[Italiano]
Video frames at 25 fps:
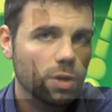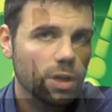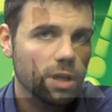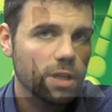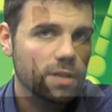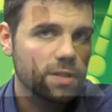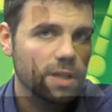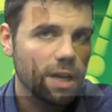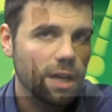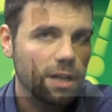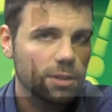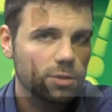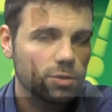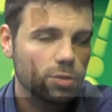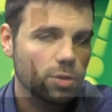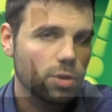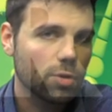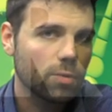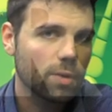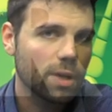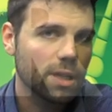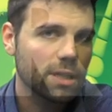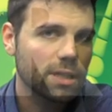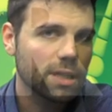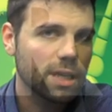esatto, in
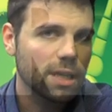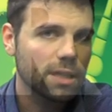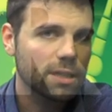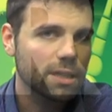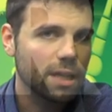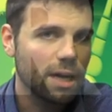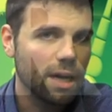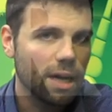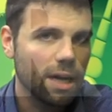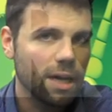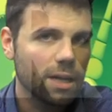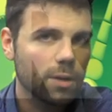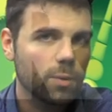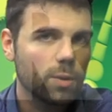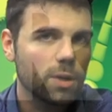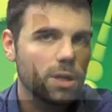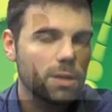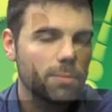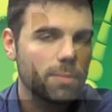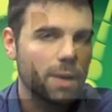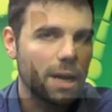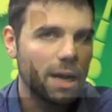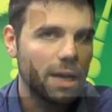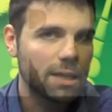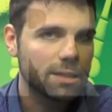una dieta
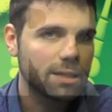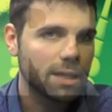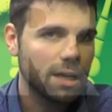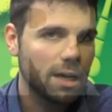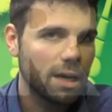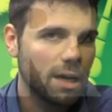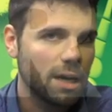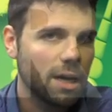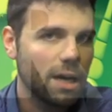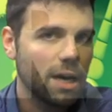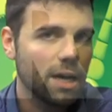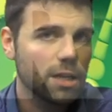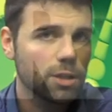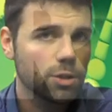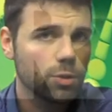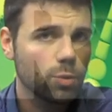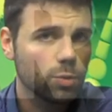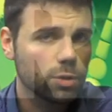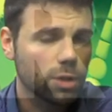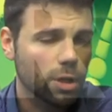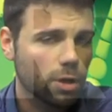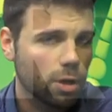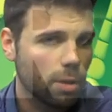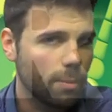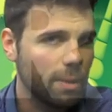equilibrata
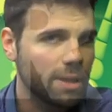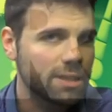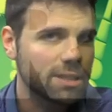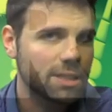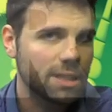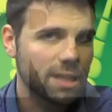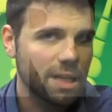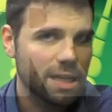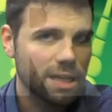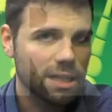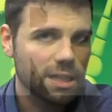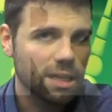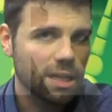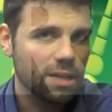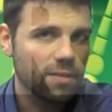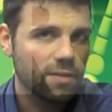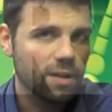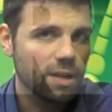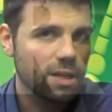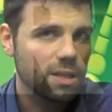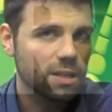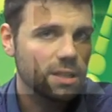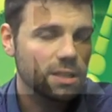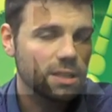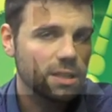aiutano a mantenere dei
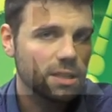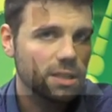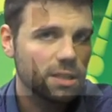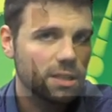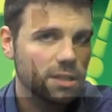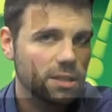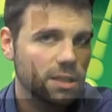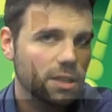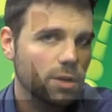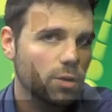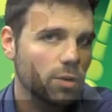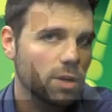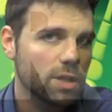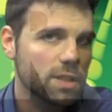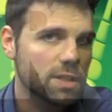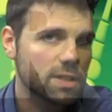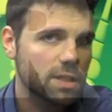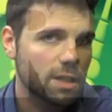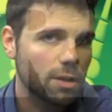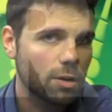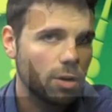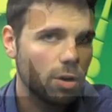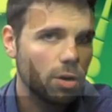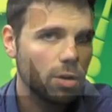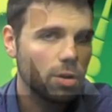livelli di, di
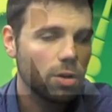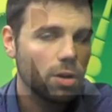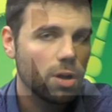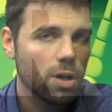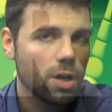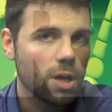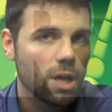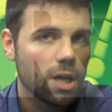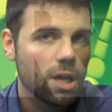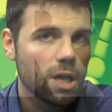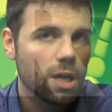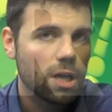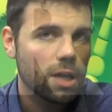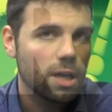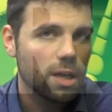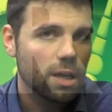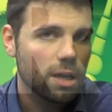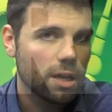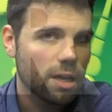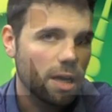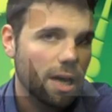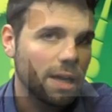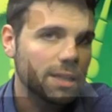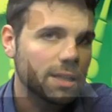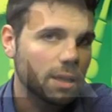colesterolo
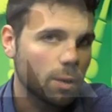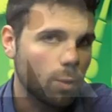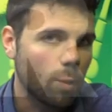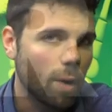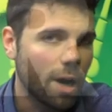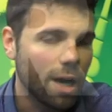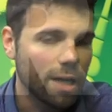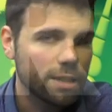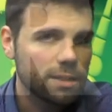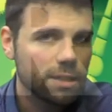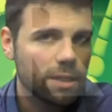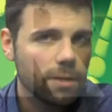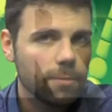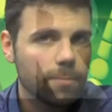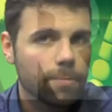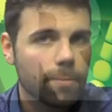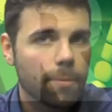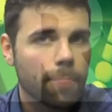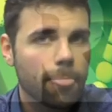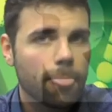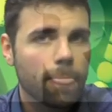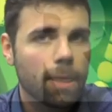eh, adeguati.